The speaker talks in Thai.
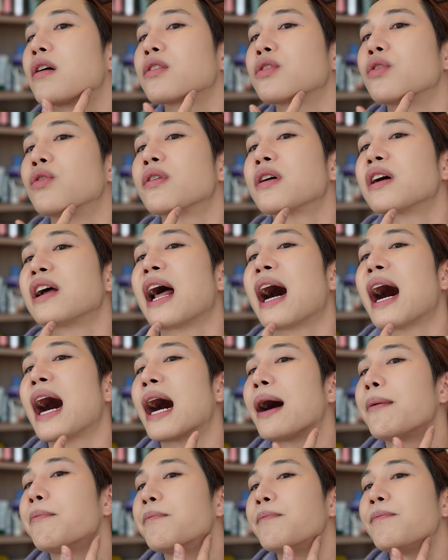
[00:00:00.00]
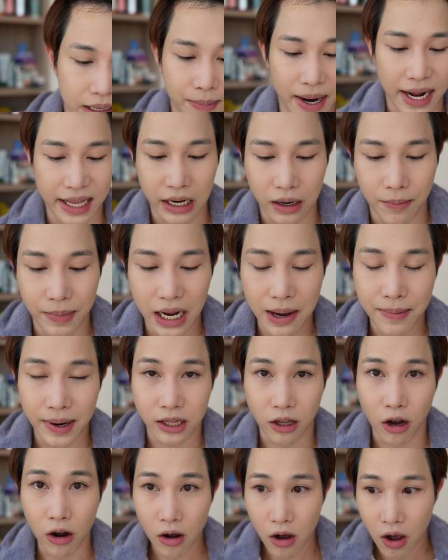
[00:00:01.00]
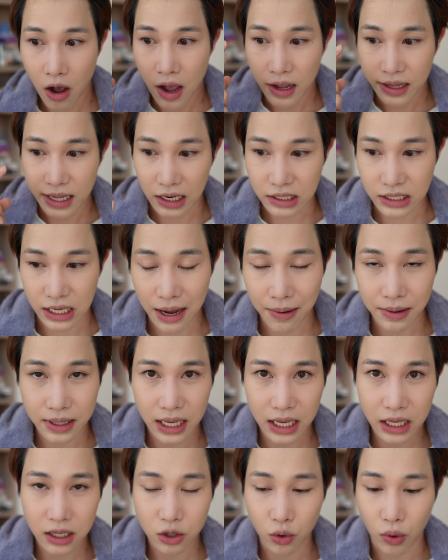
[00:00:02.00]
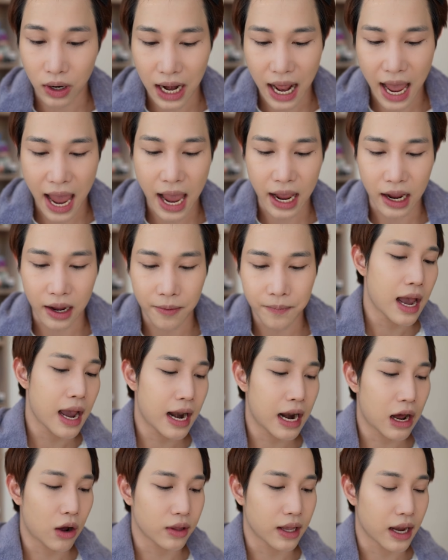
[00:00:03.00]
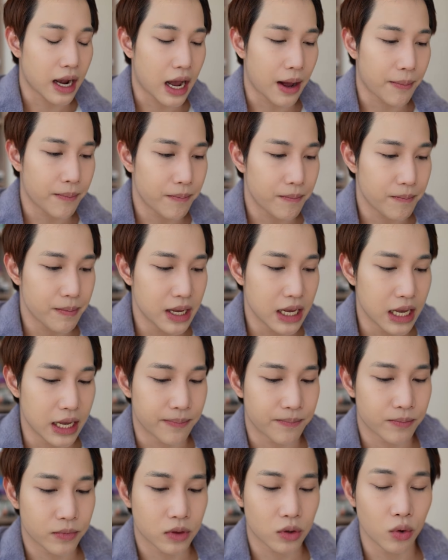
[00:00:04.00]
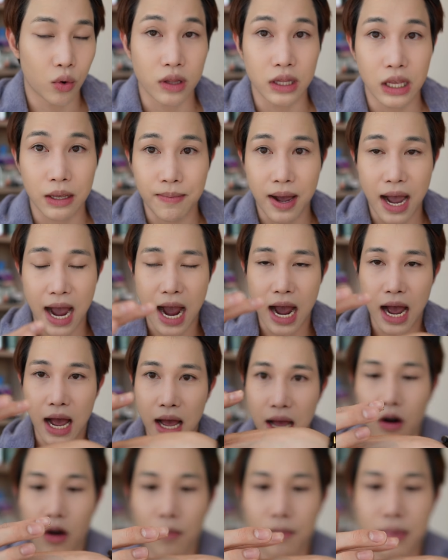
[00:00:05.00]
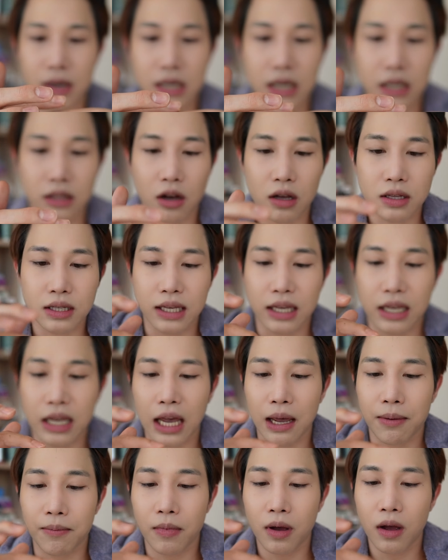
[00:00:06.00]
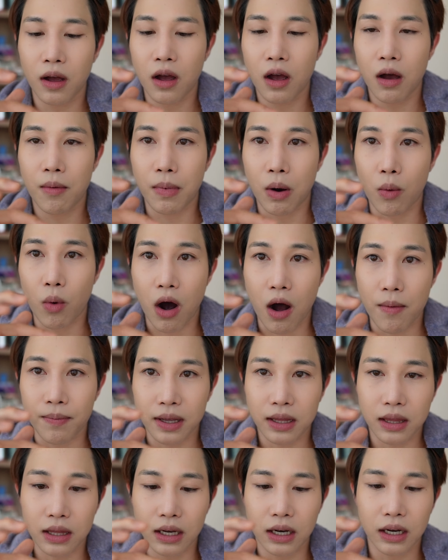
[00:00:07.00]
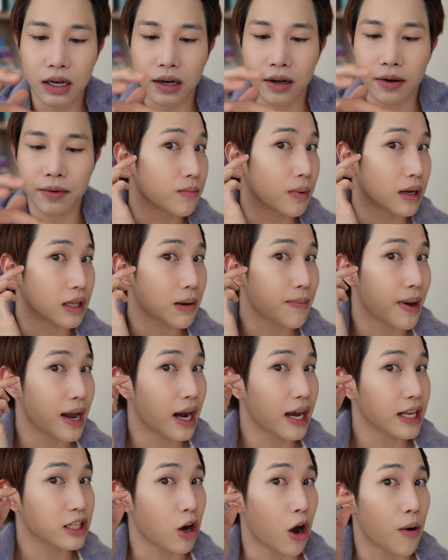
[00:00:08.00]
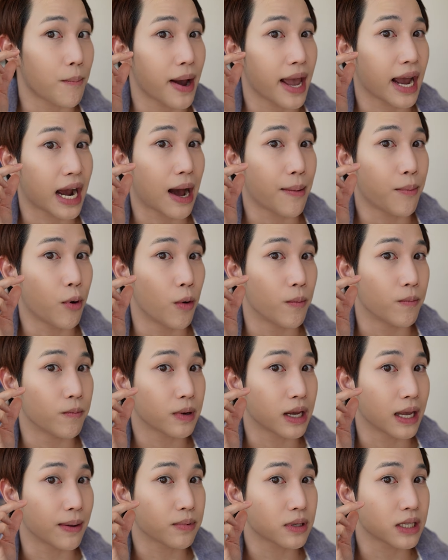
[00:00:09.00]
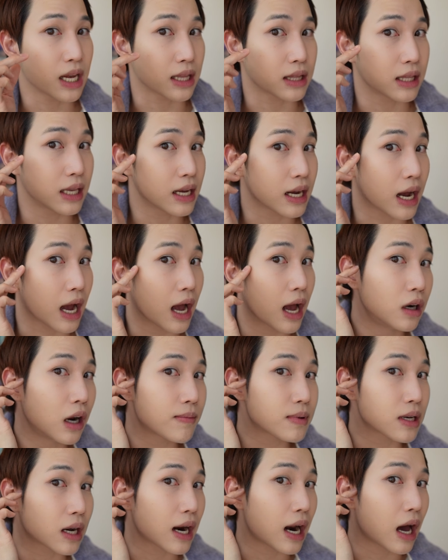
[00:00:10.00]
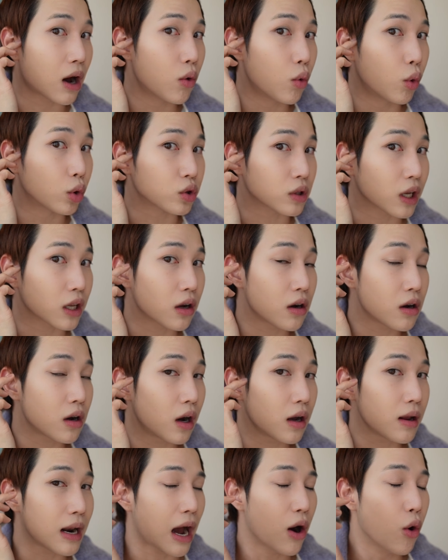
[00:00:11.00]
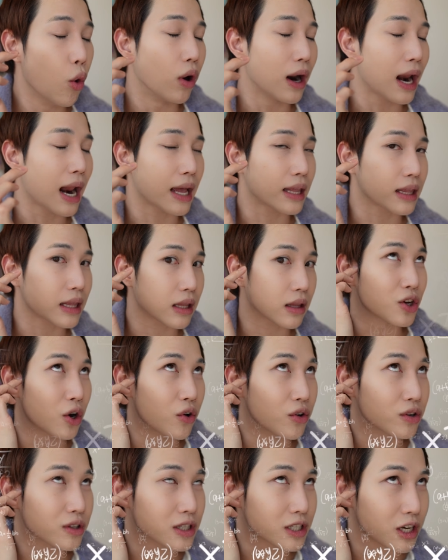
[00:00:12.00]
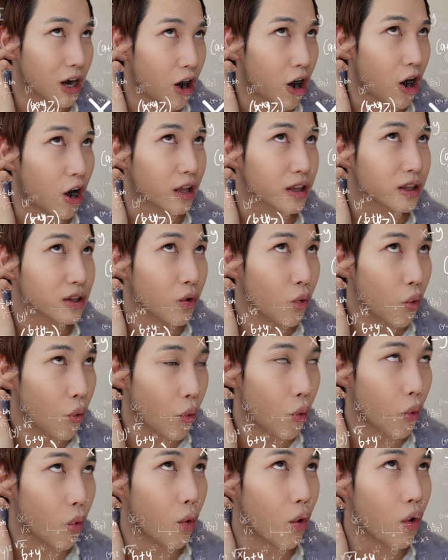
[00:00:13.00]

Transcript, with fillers: ตรงกรามทำงานเดี๋ยวเรามาเริ่มกันเนาะเดี๋ยวเราจะเริ่มกันที่ส่วนแรกให้เราเนี่ยครับบีบตัวนี้มาลองพื้นเนาะสีเข้มมาวอร์มนิดนึง เหมือนที่ไม่เคยสอนไปครับผมคลิปเชดดิ้งอะเริ่มจากหลังหูตรงนี้เนาะเฮ้ยหลังหูแลวล่ะจงจรหู